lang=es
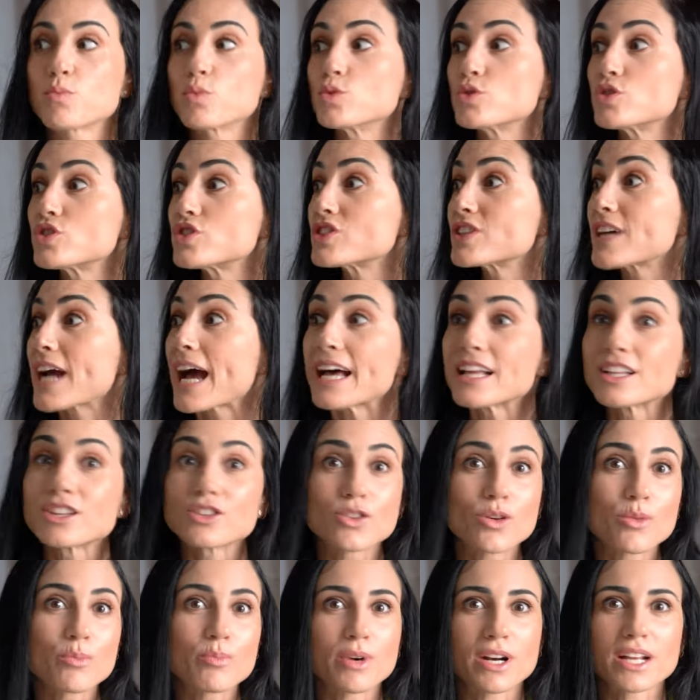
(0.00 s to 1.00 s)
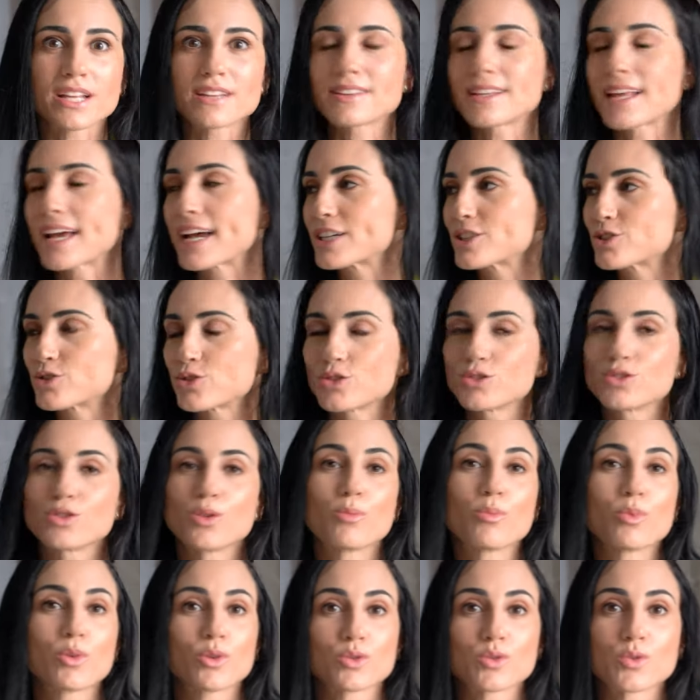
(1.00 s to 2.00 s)
buscando pretextos y
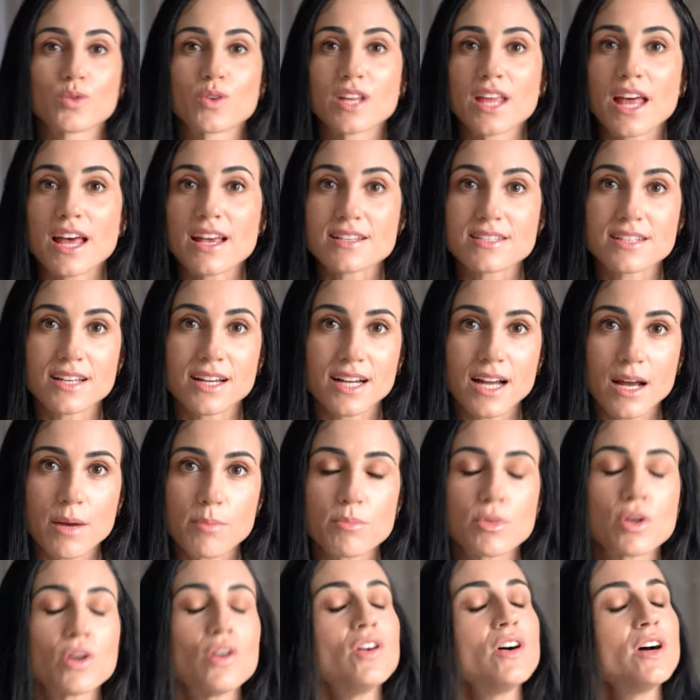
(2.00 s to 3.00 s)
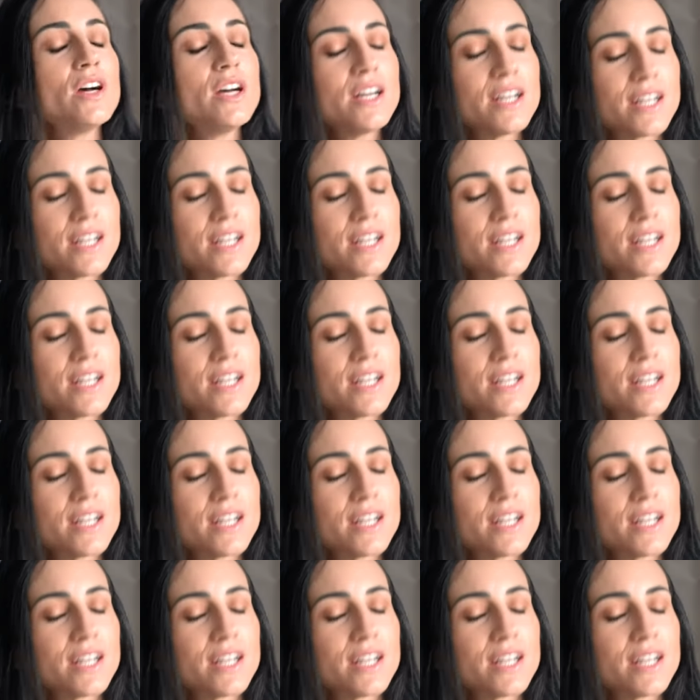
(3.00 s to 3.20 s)
oportunidades de cambio,